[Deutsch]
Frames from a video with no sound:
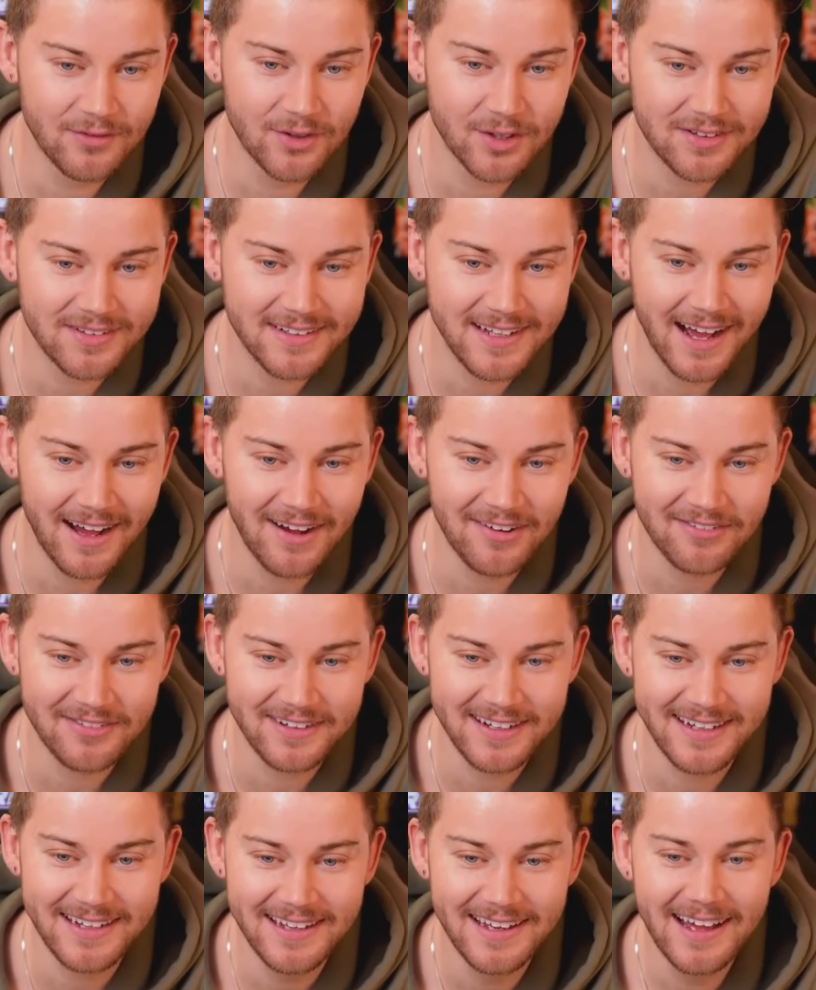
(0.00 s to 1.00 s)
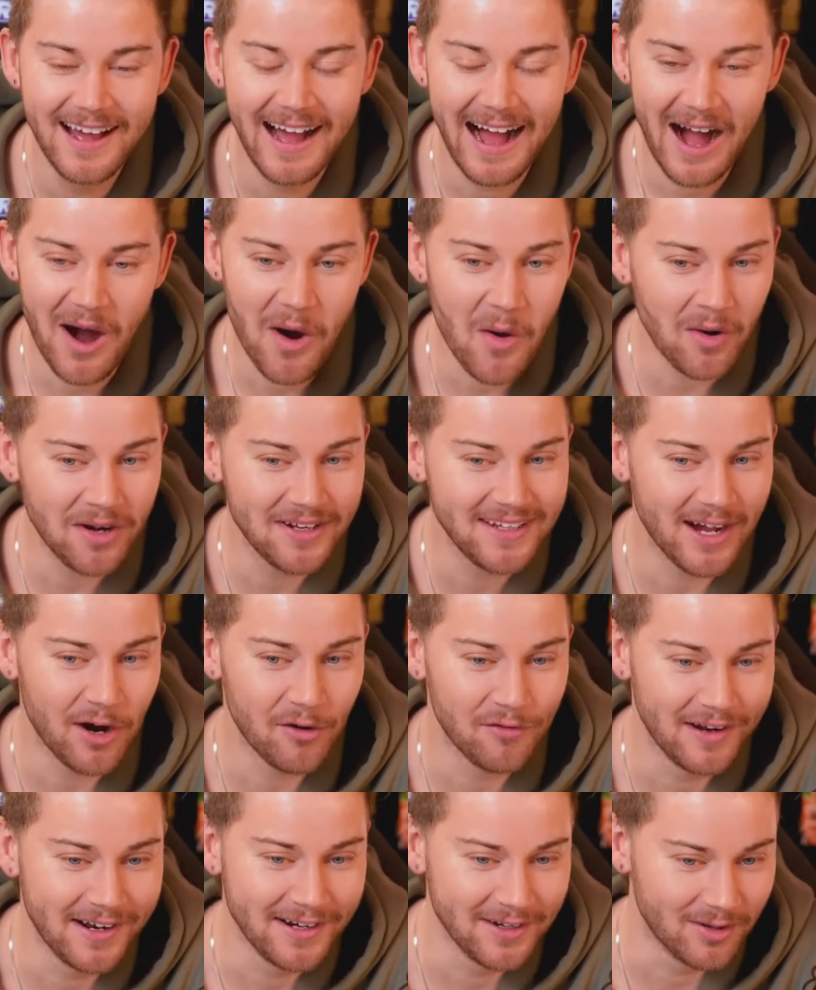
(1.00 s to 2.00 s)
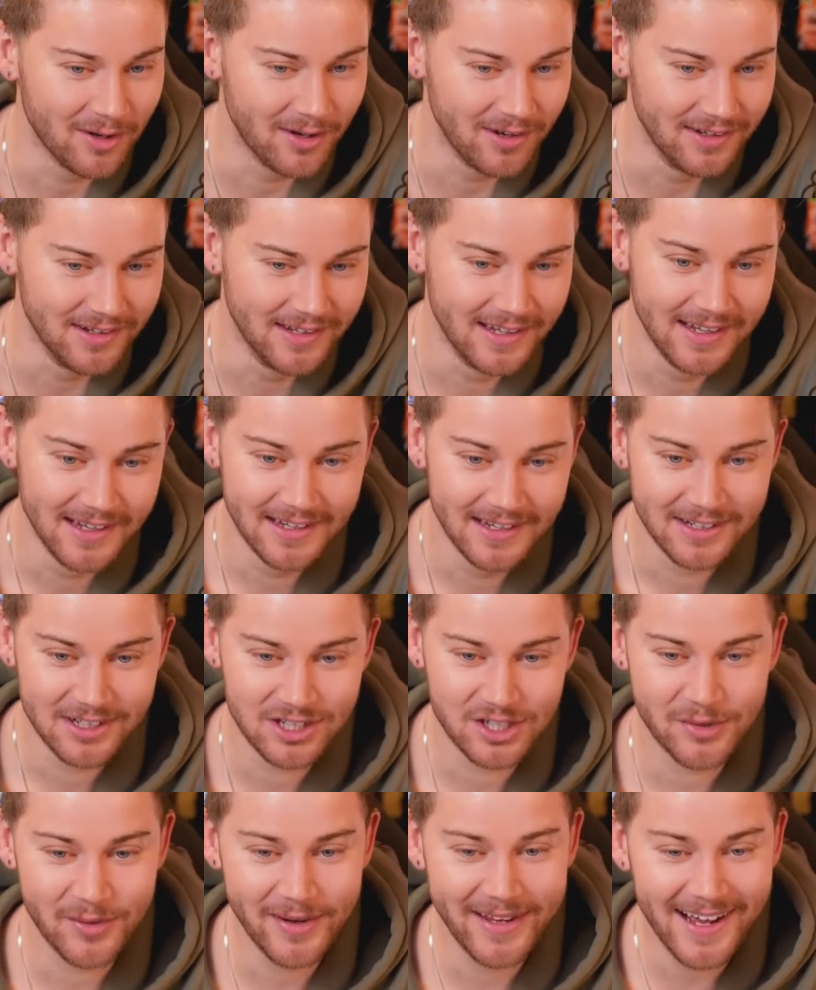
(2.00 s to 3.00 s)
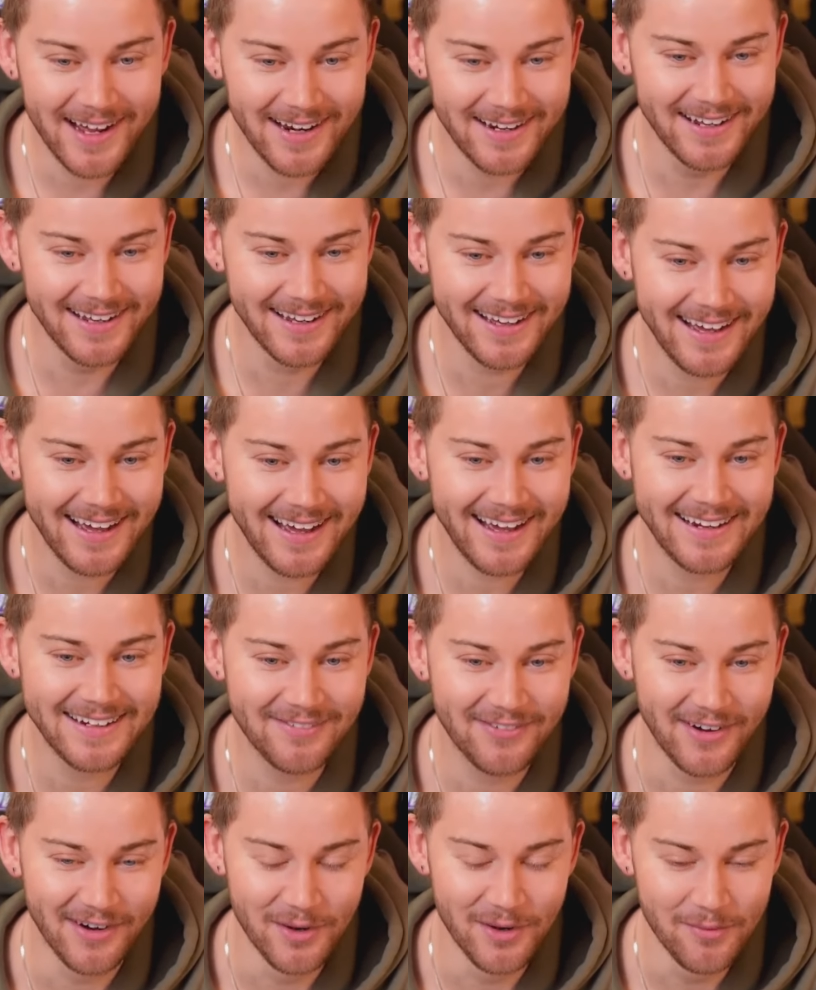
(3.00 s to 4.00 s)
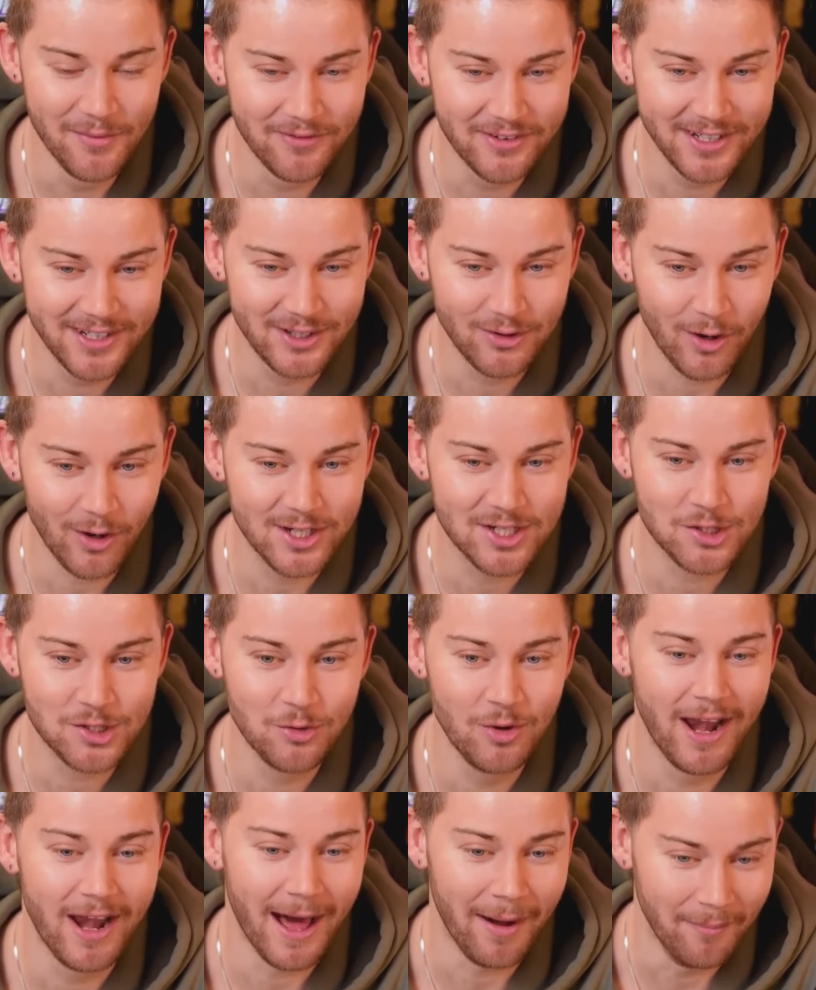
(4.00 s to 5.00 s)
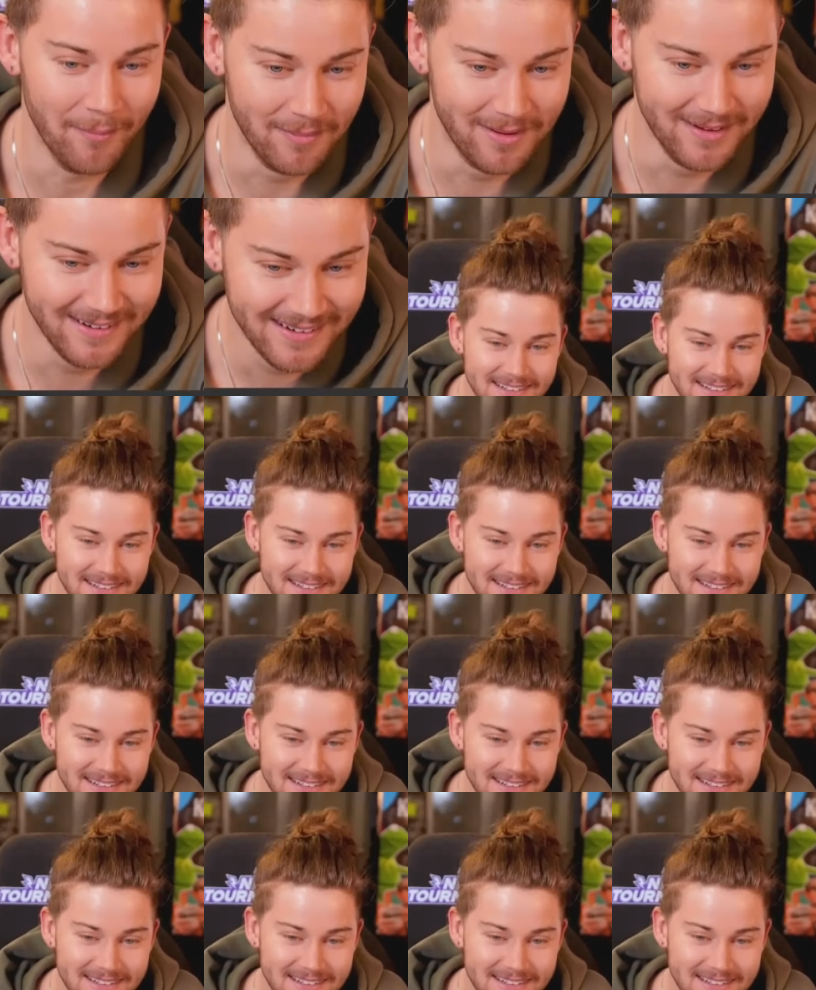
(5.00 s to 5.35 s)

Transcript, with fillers: wirst die AfD auch nicht aufhalten können. Triggern, rede vernünftig Deutsch, du L***en.